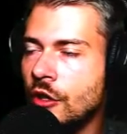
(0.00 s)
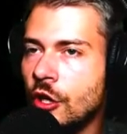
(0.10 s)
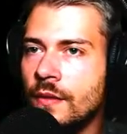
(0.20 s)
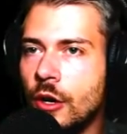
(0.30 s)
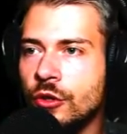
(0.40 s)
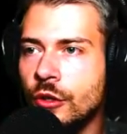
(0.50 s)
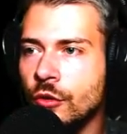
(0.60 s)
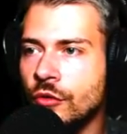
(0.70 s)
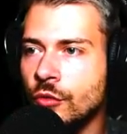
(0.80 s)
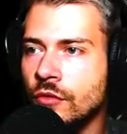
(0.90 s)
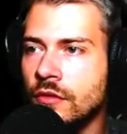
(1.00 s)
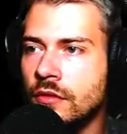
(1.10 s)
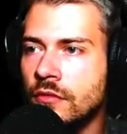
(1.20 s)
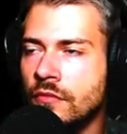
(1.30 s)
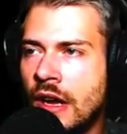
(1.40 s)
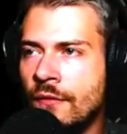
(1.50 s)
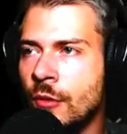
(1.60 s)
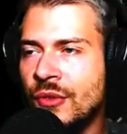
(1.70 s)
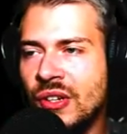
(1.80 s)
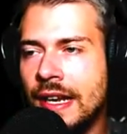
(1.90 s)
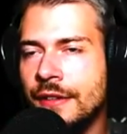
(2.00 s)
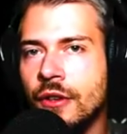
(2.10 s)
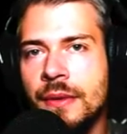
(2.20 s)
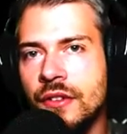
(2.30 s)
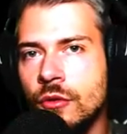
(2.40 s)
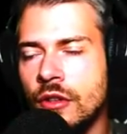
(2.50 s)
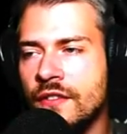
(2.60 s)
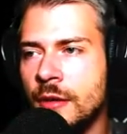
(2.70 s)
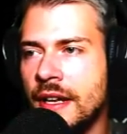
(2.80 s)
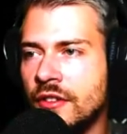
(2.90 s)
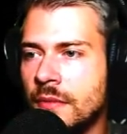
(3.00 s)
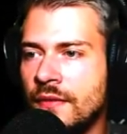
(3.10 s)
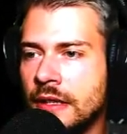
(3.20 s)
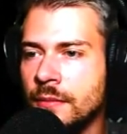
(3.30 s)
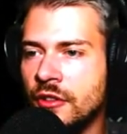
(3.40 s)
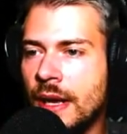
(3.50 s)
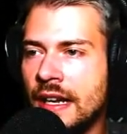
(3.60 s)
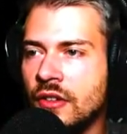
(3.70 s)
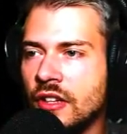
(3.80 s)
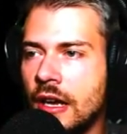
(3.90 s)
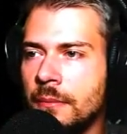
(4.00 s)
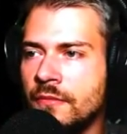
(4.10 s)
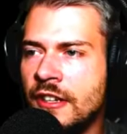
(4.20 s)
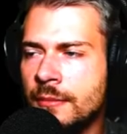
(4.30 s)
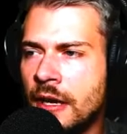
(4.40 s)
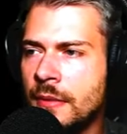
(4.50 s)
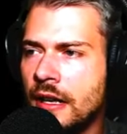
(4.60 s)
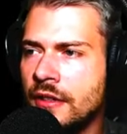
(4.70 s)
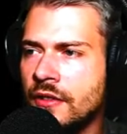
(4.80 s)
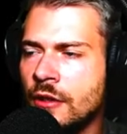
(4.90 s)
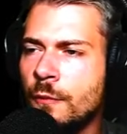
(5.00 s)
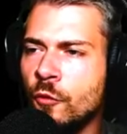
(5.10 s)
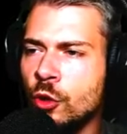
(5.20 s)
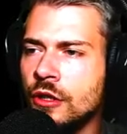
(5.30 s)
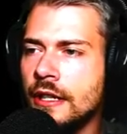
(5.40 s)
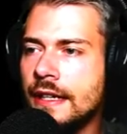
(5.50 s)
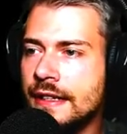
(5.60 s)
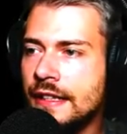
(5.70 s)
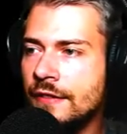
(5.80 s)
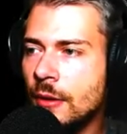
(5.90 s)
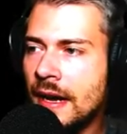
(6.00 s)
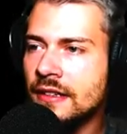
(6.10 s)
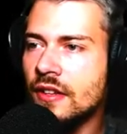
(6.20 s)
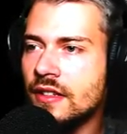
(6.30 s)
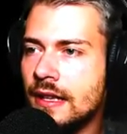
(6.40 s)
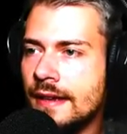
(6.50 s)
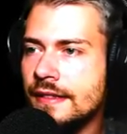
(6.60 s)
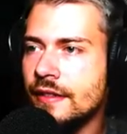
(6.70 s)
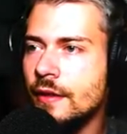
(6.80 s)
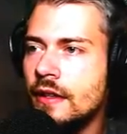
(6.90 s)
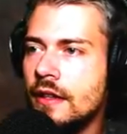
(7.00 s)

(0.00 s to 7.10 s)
Dann können wir auch die Rüstung... Ah, wollen wir sie gleich verbessern oder wollen wir erstmal warten, bis wir alles haben? Wenn, dann machen wir alles. Na, obwohl. Nee, wir machen das gleich.